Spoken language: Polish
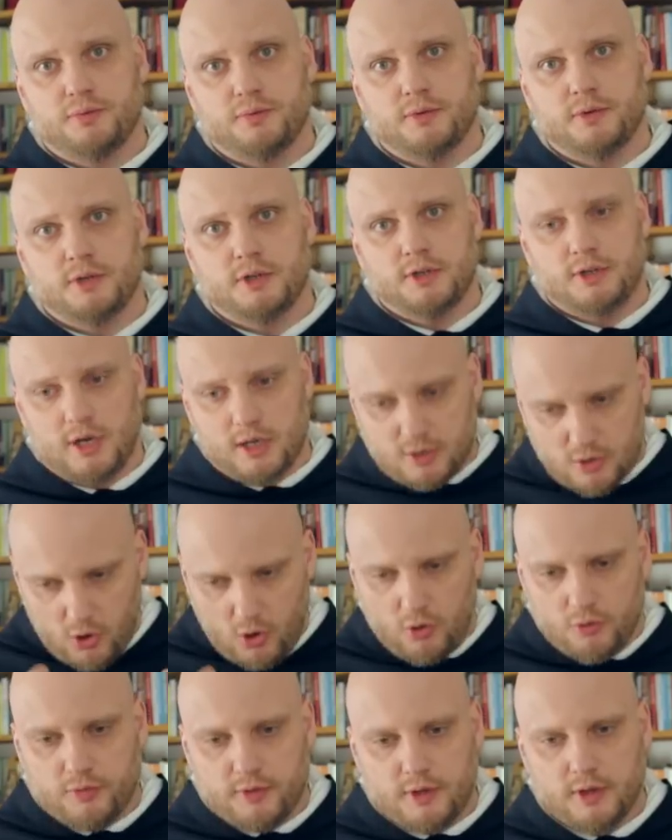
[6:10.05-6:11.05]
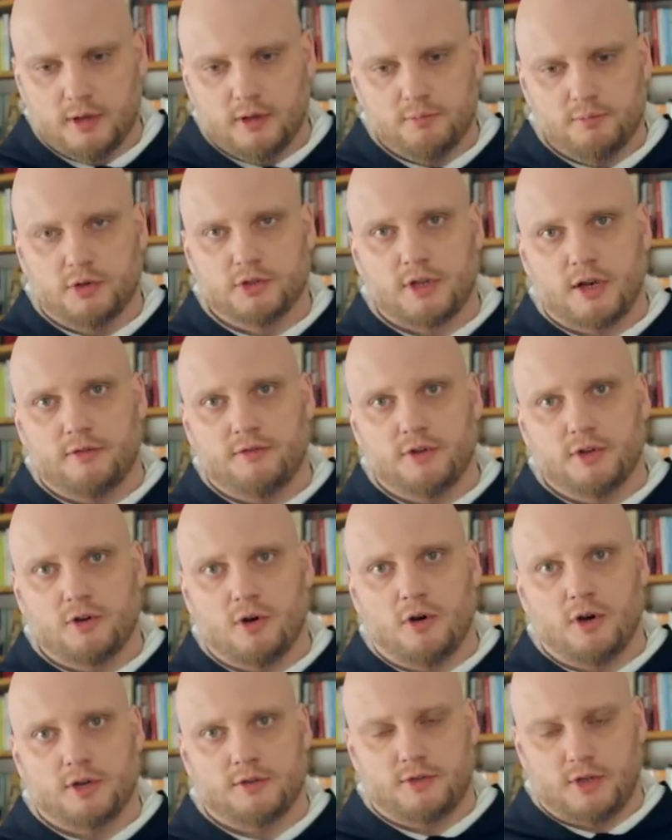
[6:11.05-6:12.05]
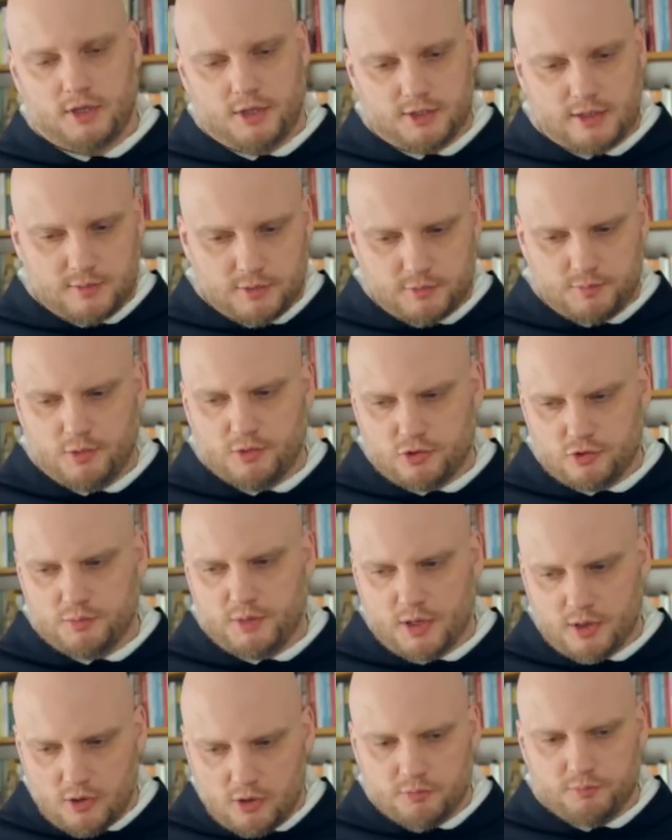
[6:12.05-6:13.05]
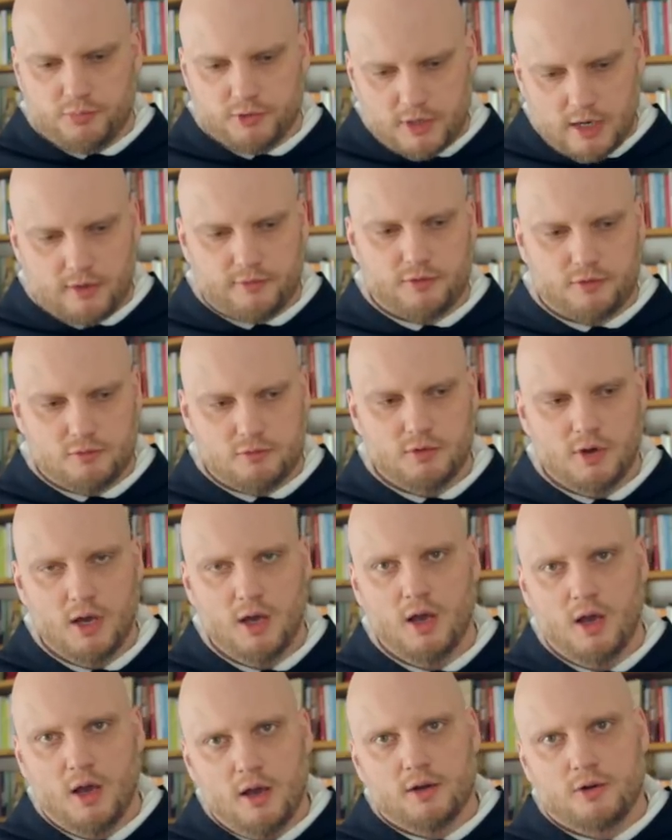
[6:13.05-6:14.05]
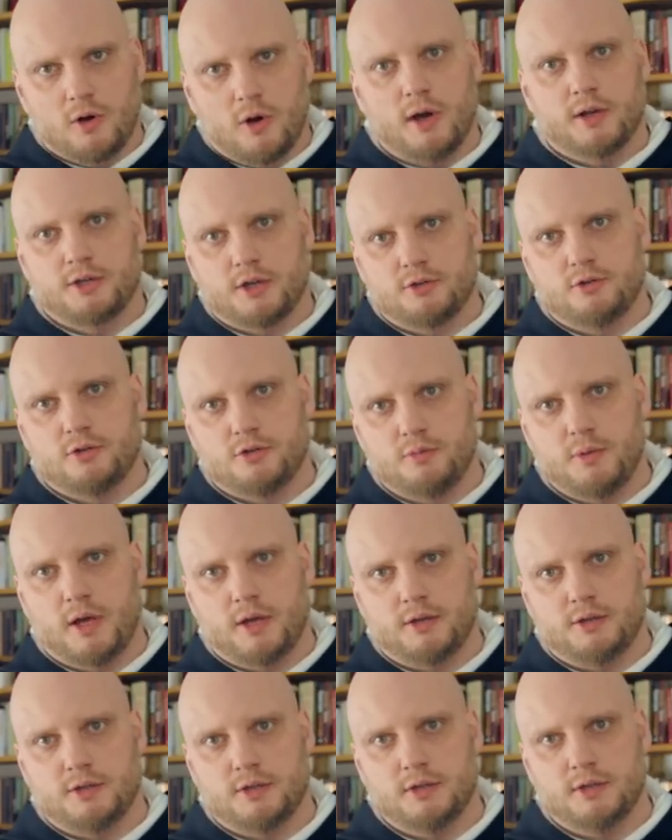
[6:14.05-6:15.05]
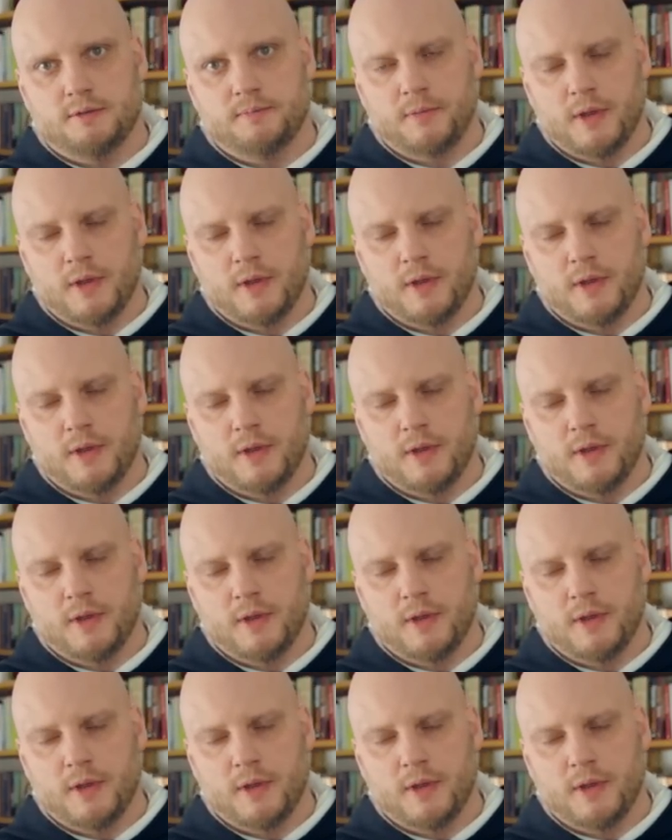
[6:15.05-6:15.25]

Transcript: y, jak On potrafi kochać, w taki sam sposób, jak On potrafił kochać aż do śmierci.